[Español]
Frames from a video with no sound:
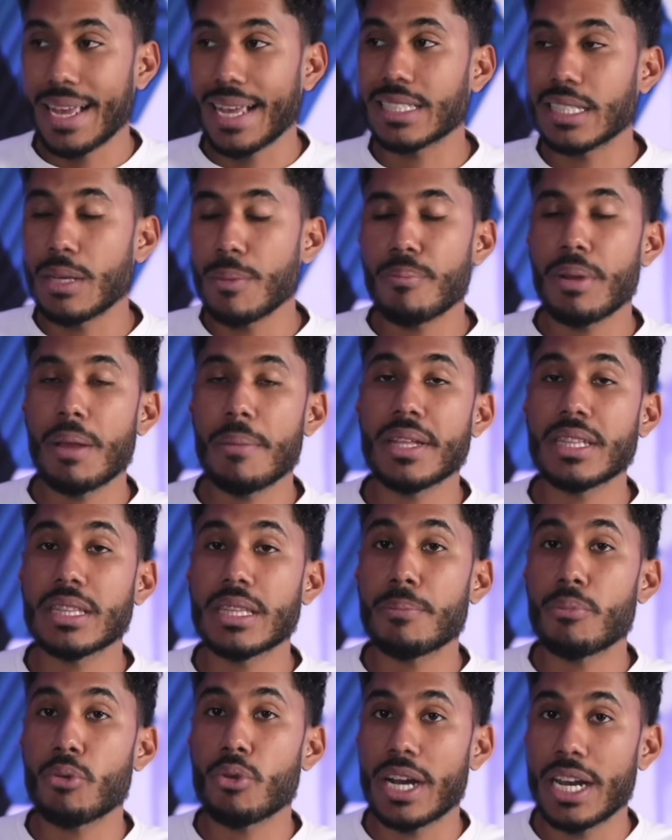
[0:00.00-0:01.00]
que
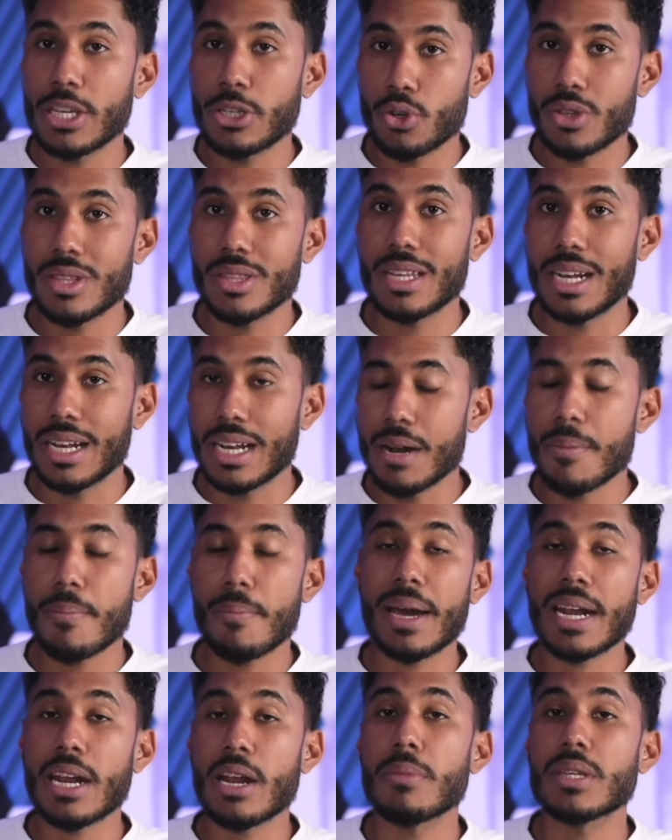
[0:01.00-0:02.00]
simplemente por el hecho de entrenar
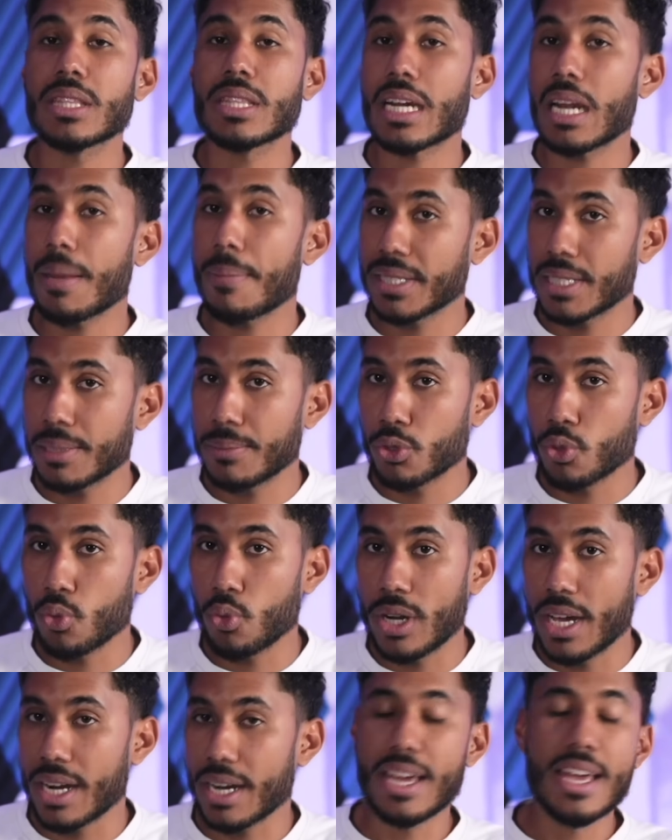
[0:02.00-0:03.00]
van a aumentar la masa
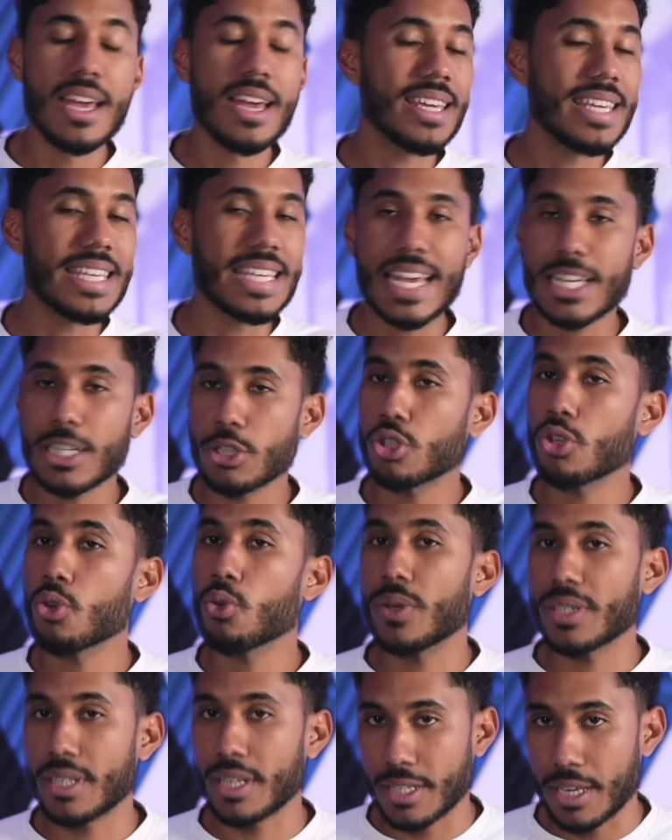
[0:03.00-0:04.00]
muscular. Y esto
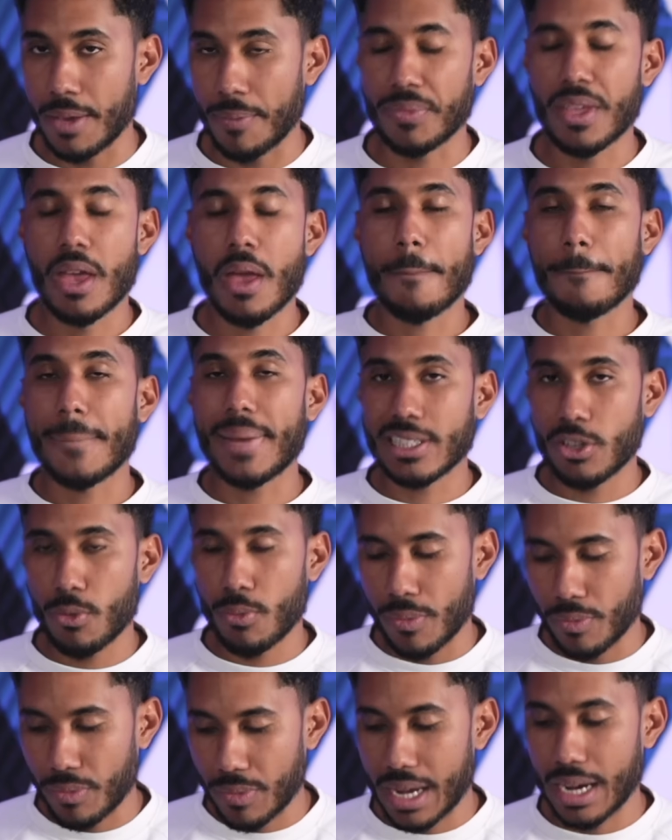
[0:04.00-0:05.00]
no es así. Vas a
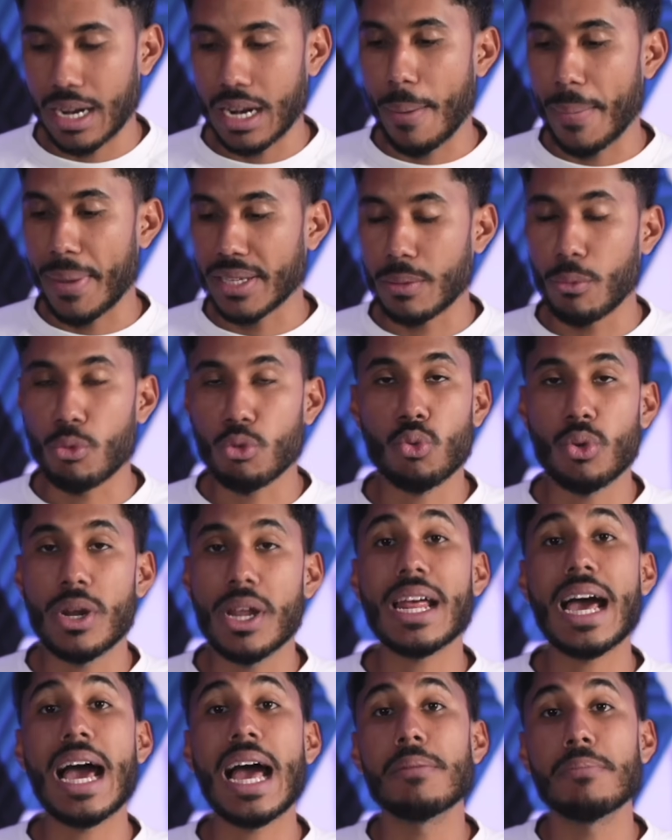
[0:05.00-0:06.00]
aumentar la masa
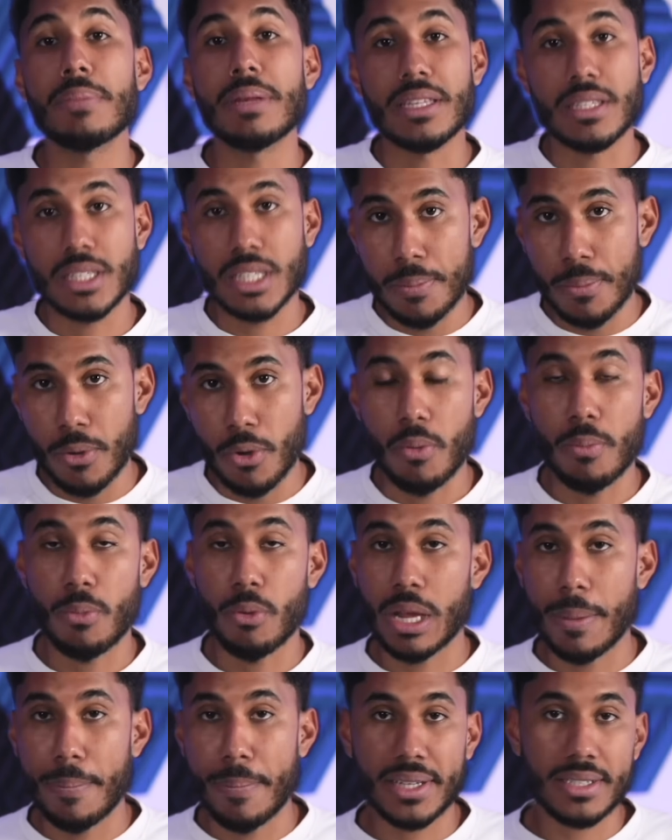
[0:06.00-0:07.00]
muscular al principio
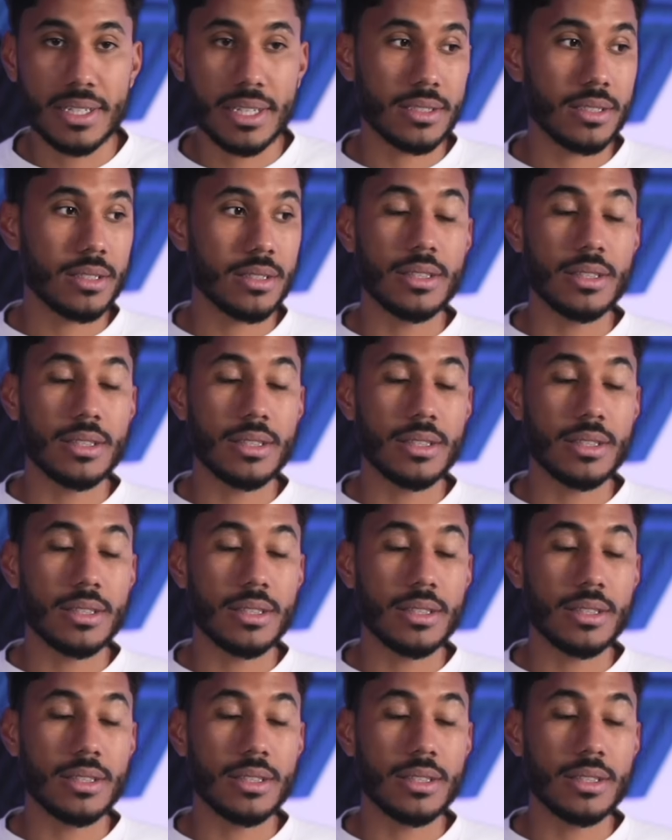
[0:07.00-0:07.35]
porque pasas